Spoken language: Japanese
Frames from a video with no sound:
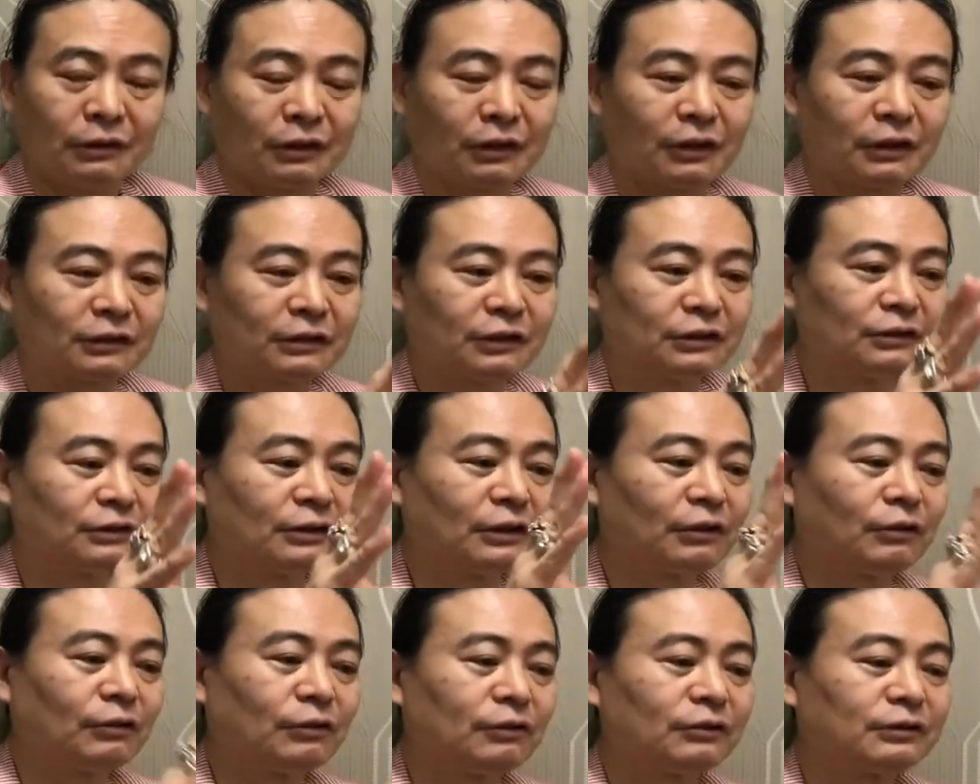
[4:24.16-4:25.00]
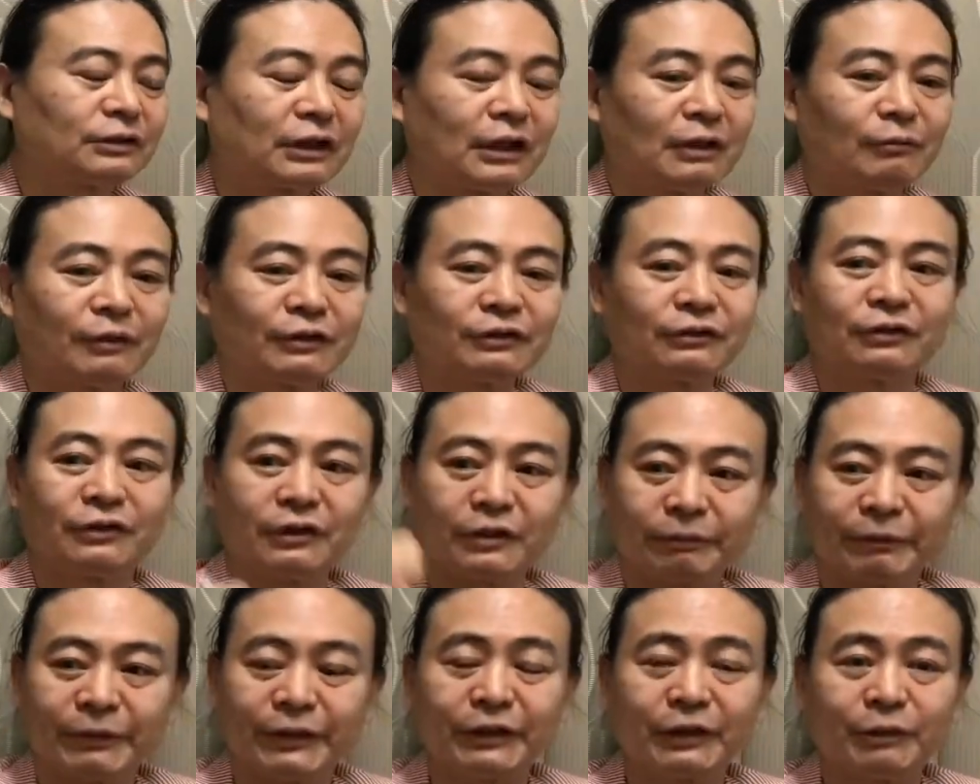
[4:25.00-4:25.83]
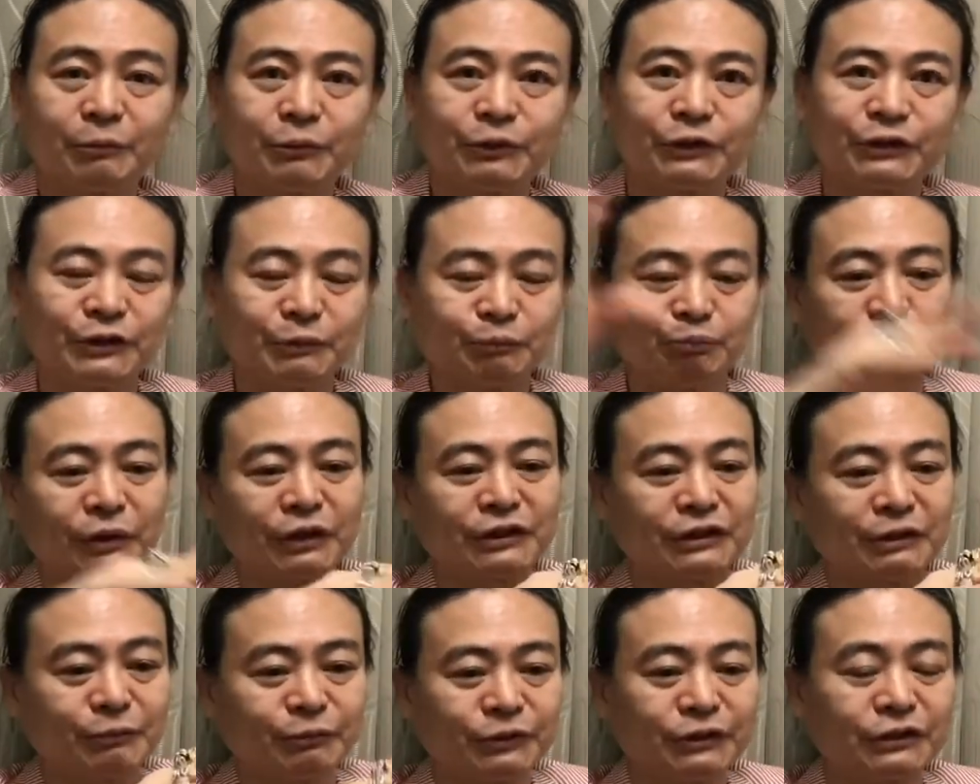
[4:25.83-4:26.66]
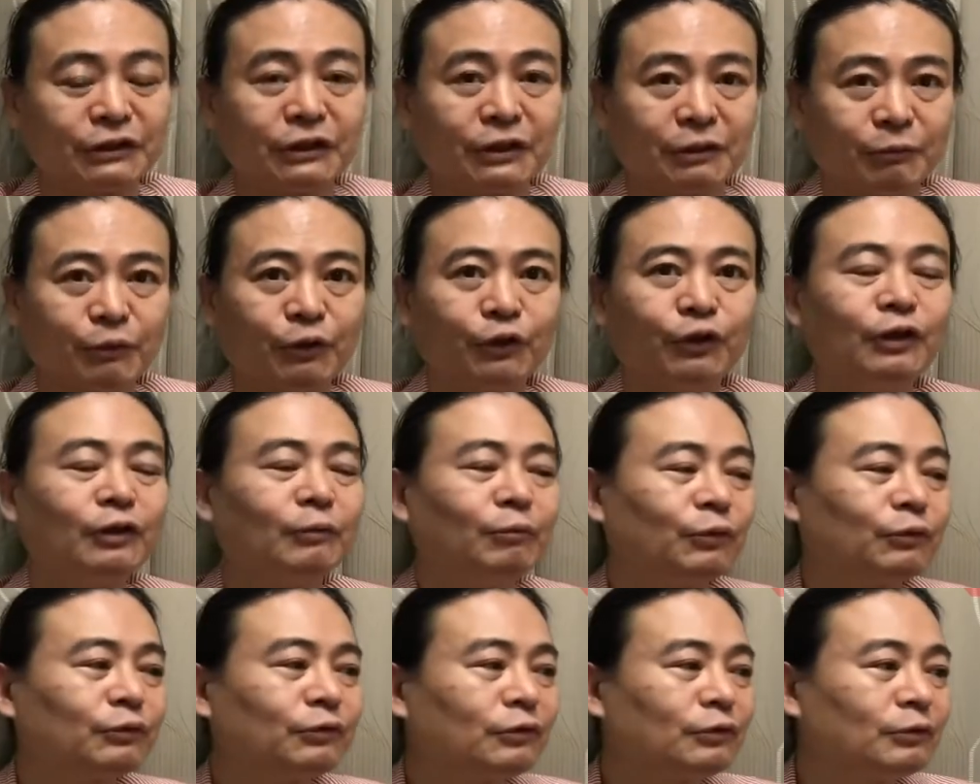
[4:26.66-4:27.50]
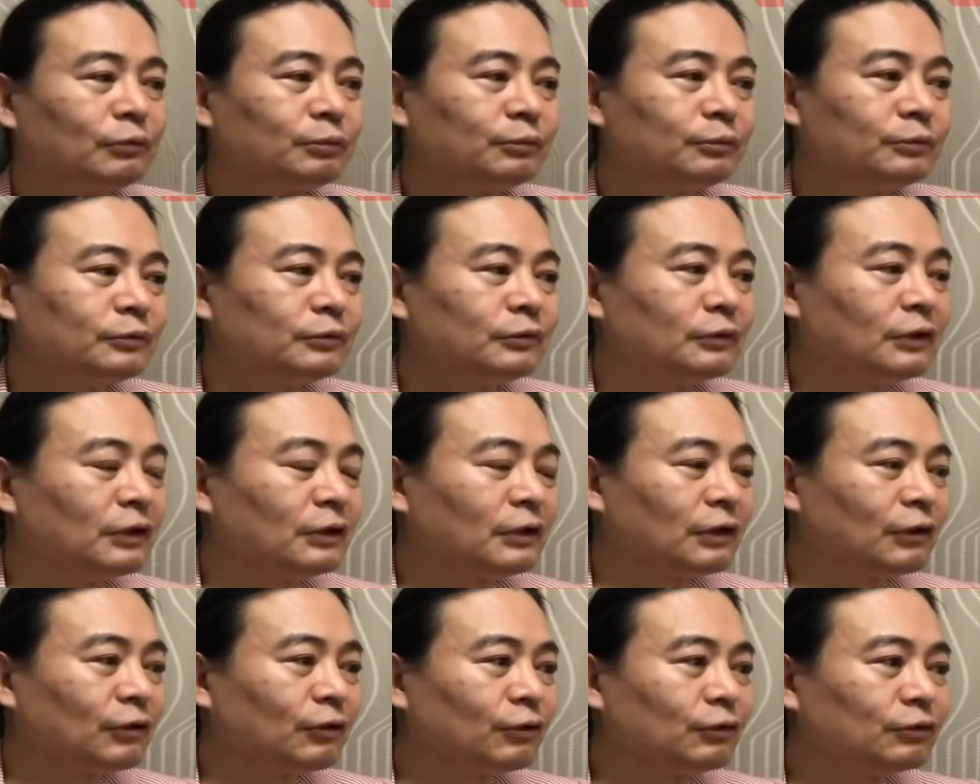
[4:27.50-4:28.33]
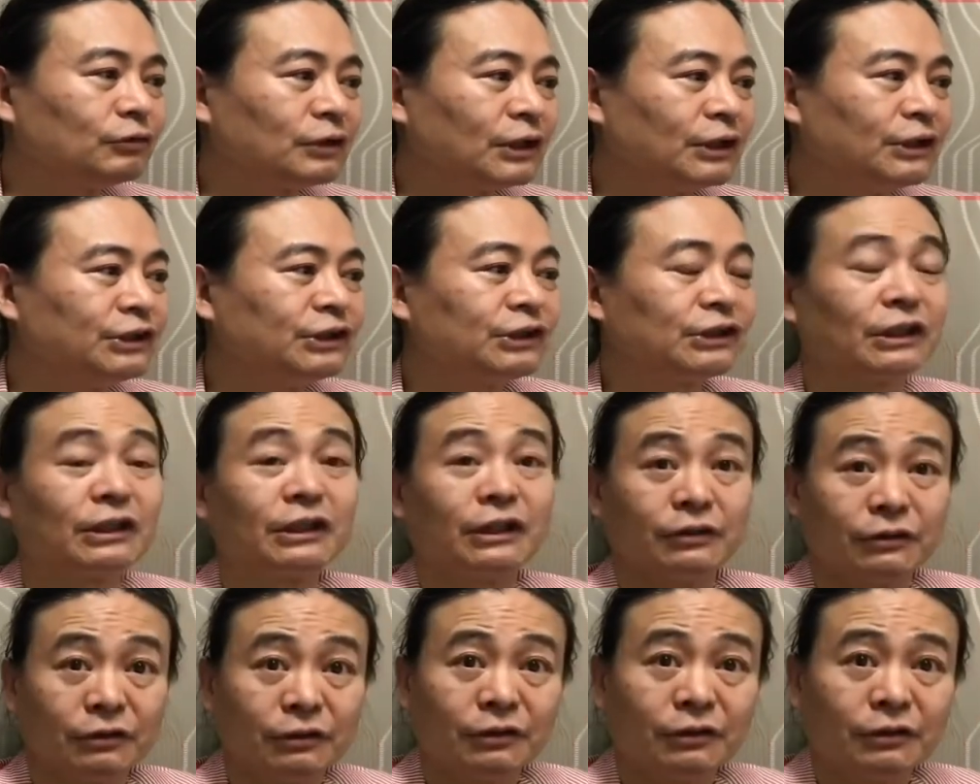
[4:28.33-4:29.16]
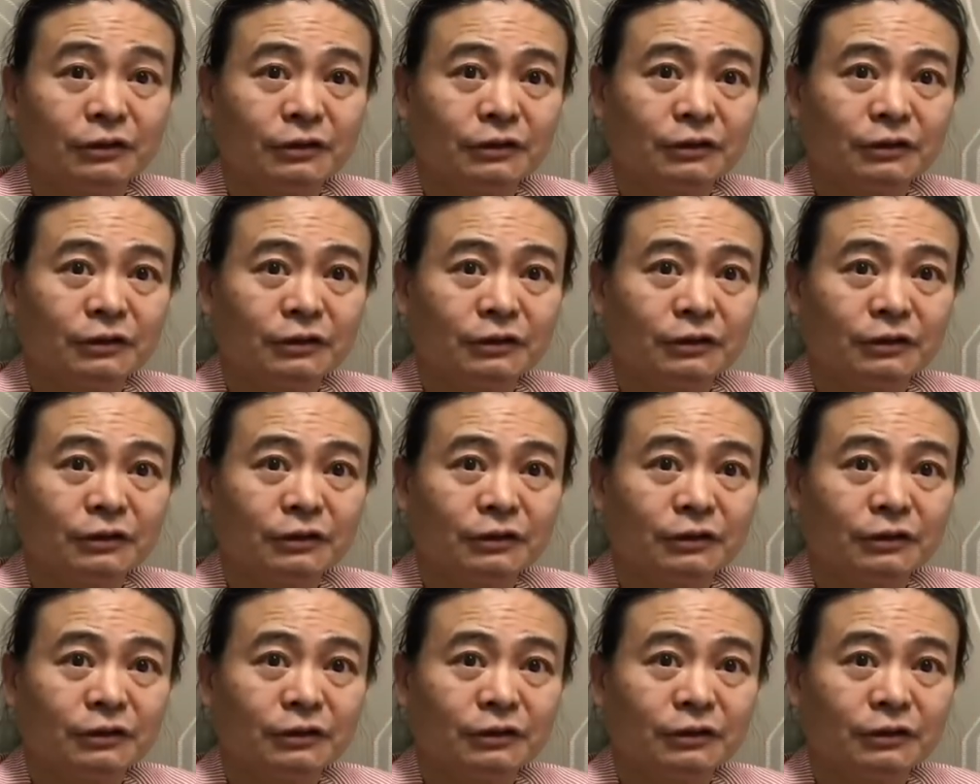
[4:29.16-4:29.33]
で仮説でこれを使いますよでやばいと思い失敗しても捨てても元のデータ構造は維持される。